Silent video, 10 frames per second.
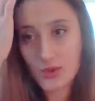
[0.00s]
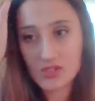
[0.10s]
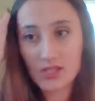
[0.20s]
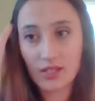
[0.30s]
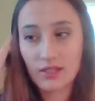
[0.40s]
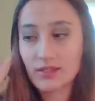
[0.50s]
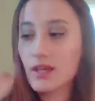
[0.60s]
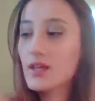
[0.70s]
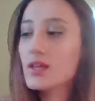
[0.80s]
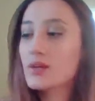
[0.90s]
O şekilde
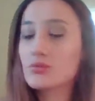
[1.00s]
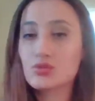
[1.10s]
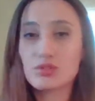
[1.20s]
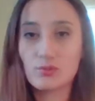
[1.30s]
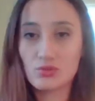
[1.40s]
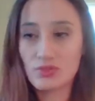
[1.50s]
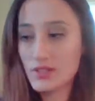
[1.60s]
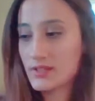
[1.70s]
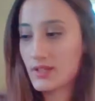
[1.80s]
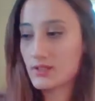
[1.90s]
burada
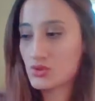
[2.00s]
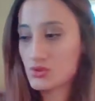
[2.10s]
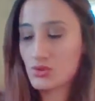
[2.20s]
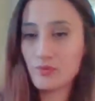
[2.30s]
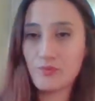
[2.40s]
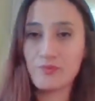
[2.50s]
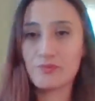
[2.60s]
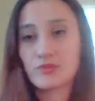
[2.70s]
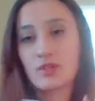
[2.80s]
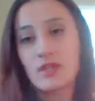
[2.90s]
bulunan yani şu
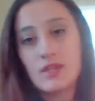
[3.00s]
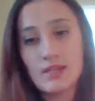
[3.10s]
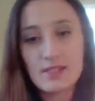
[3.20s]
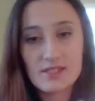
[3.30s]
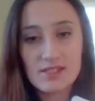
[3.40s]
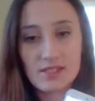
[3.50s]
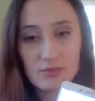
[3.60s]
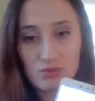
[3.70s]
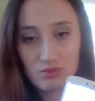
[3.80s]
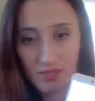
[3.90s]
listede
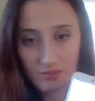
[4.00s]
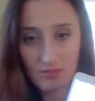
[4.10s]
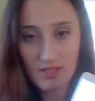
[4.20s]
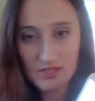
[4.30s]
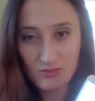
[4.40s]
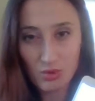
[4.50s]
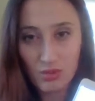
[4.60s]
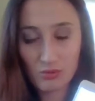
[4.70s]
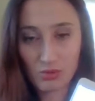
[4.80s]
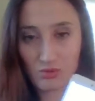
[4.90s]
bulunan maalesef
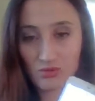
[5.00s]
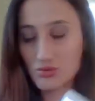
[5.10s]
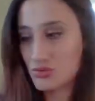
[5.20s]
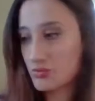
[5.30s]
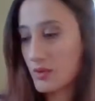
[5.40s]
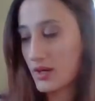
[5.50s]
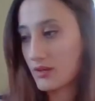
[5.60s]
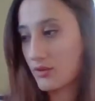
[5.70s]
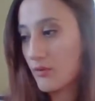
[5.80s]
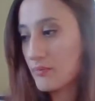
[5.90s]
göremiyorsunuz
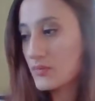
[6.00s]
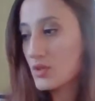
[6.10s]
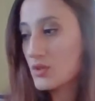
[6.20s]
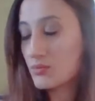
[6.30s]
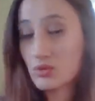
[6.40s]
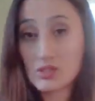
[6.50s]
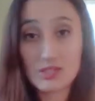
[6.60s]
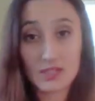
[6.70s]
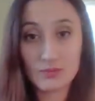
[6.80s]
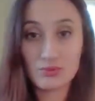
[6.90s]
parlıyor. Bu
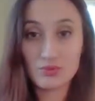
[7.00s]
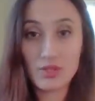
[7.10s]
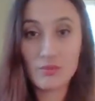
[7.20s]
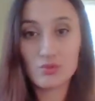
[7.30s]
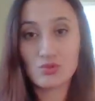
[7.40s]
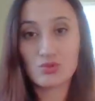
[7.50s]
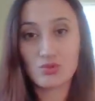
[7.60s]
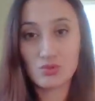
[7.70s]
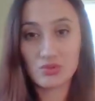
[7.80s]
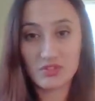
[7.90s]
listede bulunan bütün
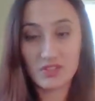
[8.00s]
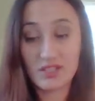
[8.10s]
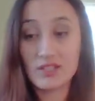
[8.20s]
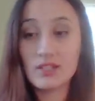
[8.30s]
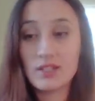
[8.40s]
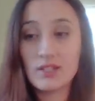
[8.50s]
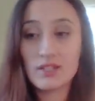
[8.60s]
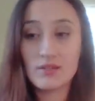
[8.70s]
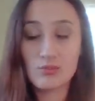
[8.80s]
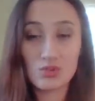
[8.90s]
ürünleri
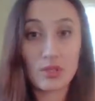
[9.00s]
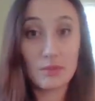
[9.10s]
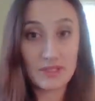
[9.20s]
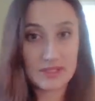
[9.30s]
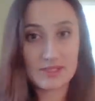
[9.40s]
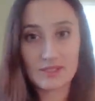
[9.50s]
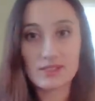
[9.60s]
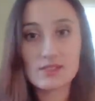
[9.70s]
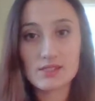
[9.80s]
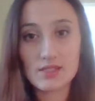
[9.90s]

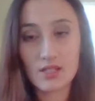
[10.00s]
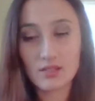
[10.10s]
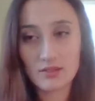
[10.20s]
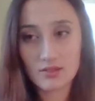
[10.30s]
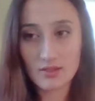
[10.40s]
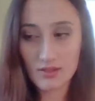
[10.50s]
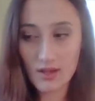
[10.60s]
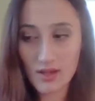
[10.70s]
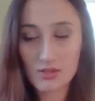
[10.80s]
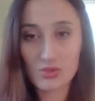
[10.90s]
bulabilirsiniz.
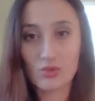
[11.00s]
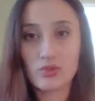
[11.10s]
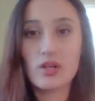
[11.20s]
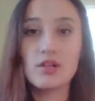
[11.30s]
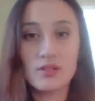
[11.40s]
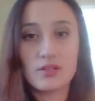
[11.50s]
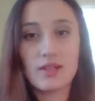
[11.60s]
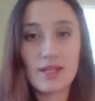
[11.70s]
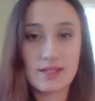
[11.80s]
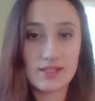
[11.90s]
Az sonra
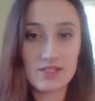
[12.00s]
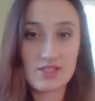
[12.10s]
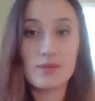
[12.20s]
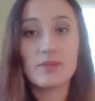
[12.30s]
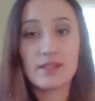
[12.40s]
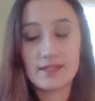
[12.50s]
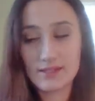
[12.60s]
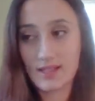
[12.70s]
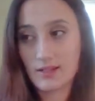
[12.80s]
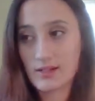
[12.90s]
ekleyeceğim
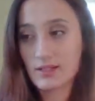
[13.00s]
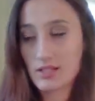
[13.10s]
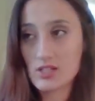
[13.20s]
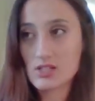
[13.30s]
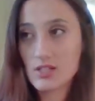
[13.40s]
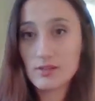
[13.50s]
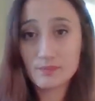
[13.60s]
linkte arkadaşlar.